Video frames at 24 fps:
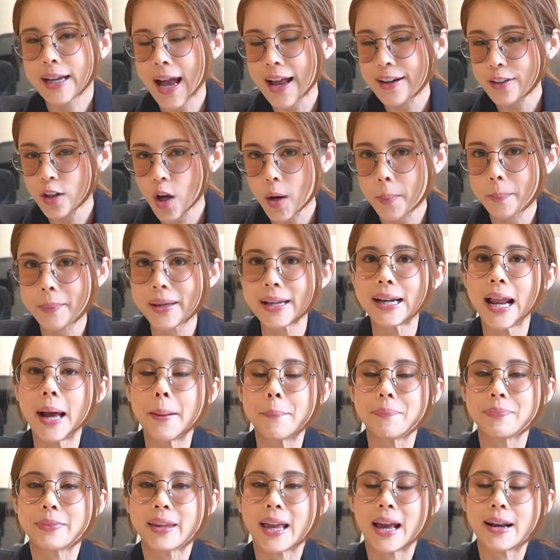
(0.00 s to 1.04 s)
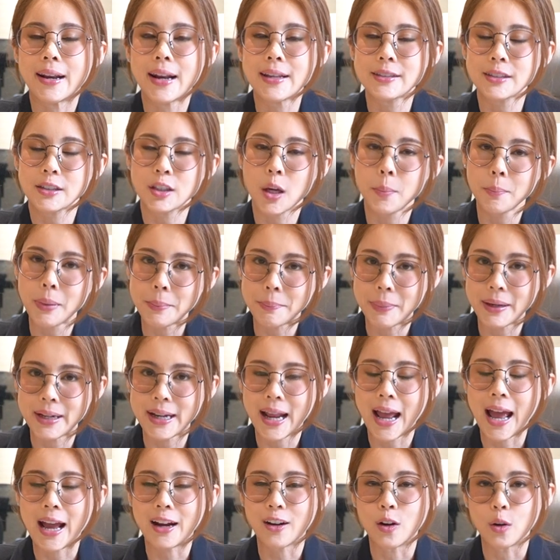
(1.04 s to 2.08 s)
การนอนไม่หลับเนี่ย น่าจะต้องเป็นปัญ
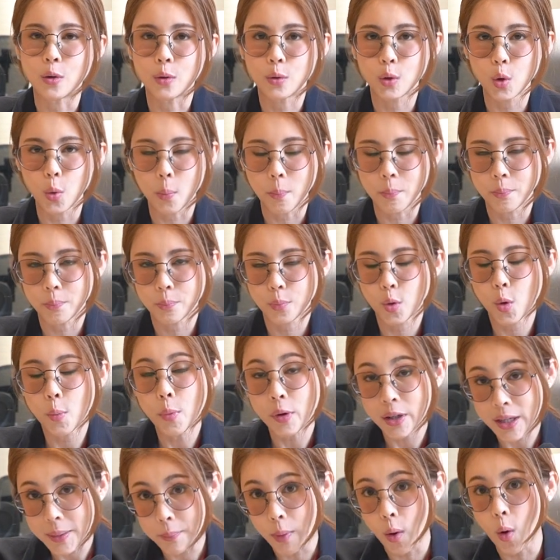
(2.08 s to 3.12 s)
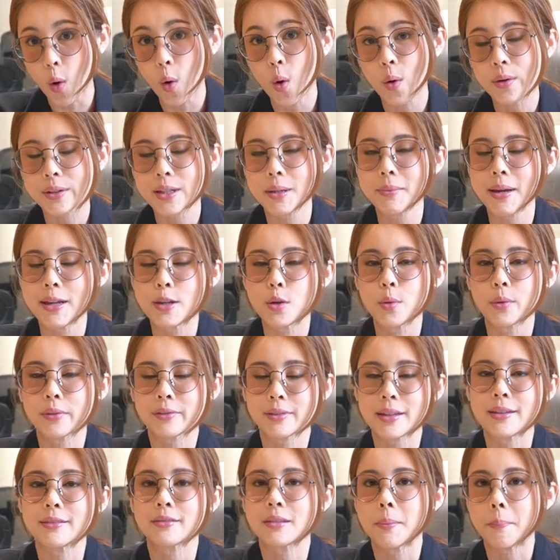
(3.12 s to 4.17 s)
หาของกลุ่มผู้บริโภคที่มีอายุ
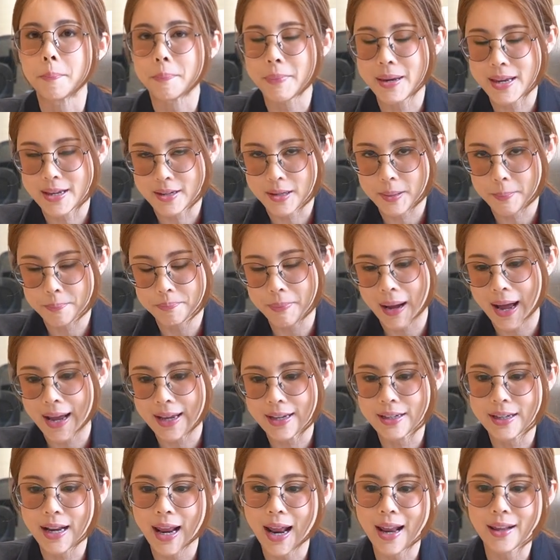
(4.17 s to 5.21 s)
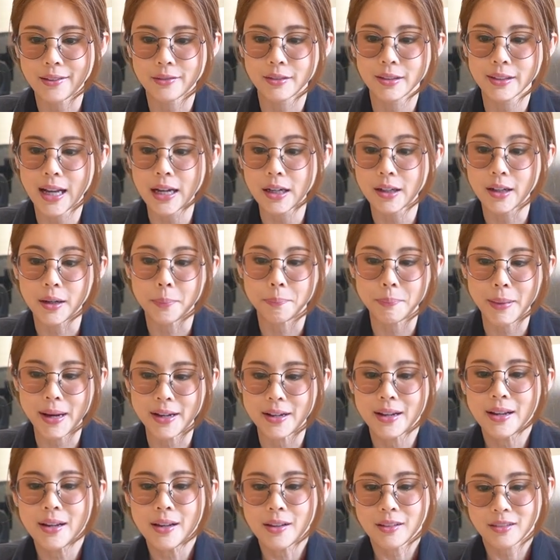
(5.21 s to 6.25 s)
40 ปีขึ้นไปนะคะซึ่งถ้าเกิดเป็น
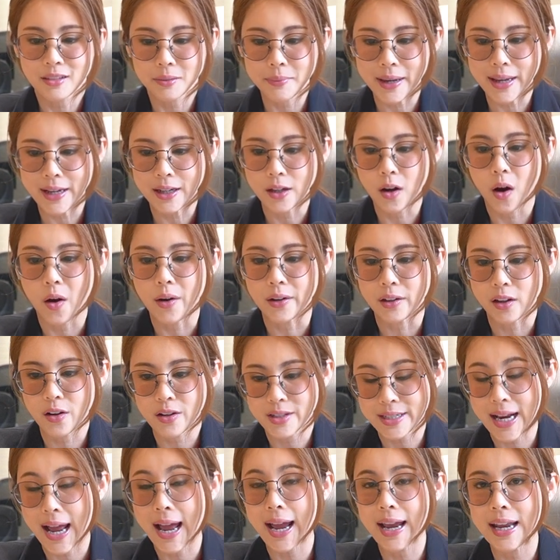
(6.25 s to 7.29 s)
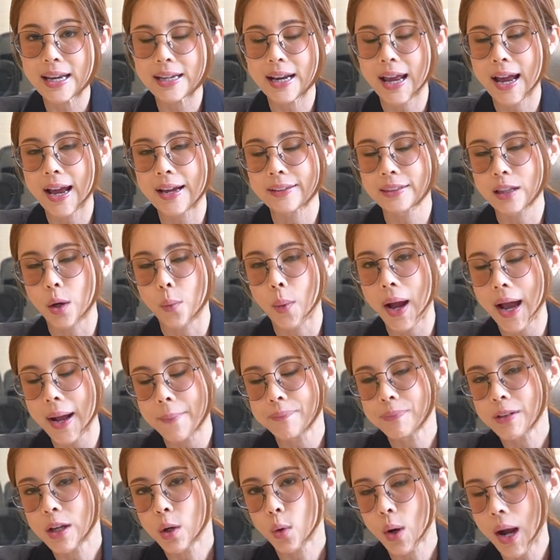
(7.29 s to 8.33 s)
สมัยก่อนก็ใช่นะคะแต่ว่า
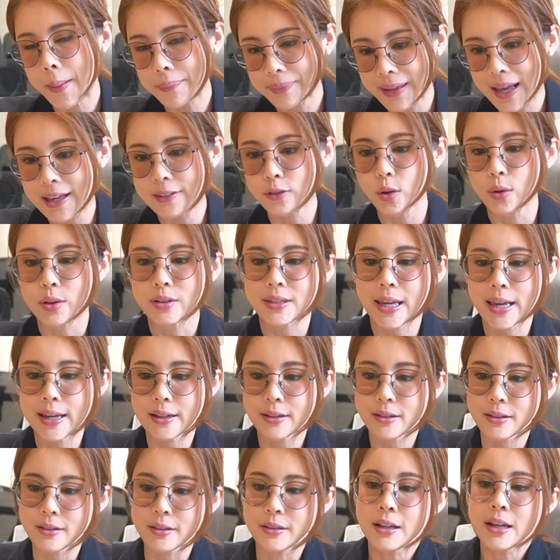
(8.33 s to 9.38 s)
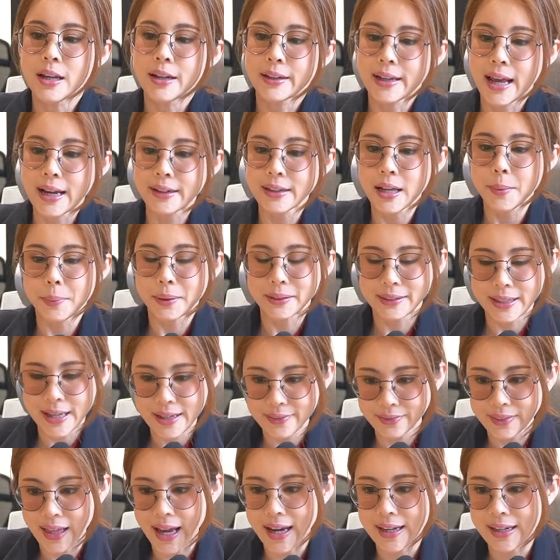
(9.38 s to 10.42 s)
ความน่าสนใจคือทั้งในประเทศ
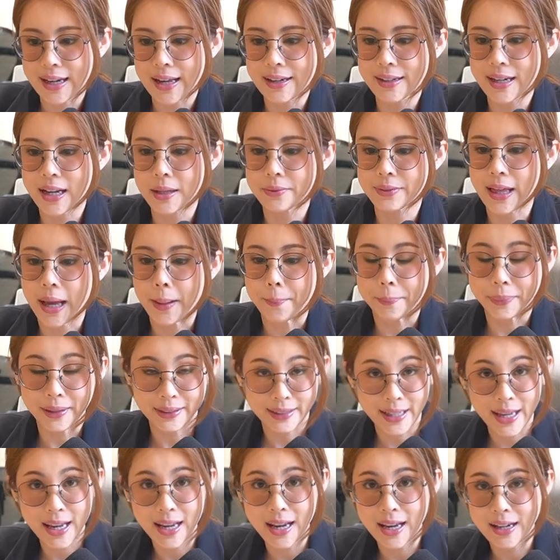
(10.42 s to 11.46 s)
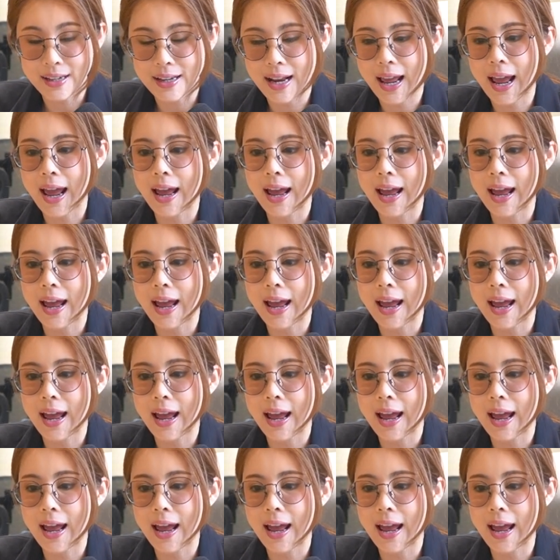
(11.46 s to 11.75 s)
ไทยและในต่างประเทศนะ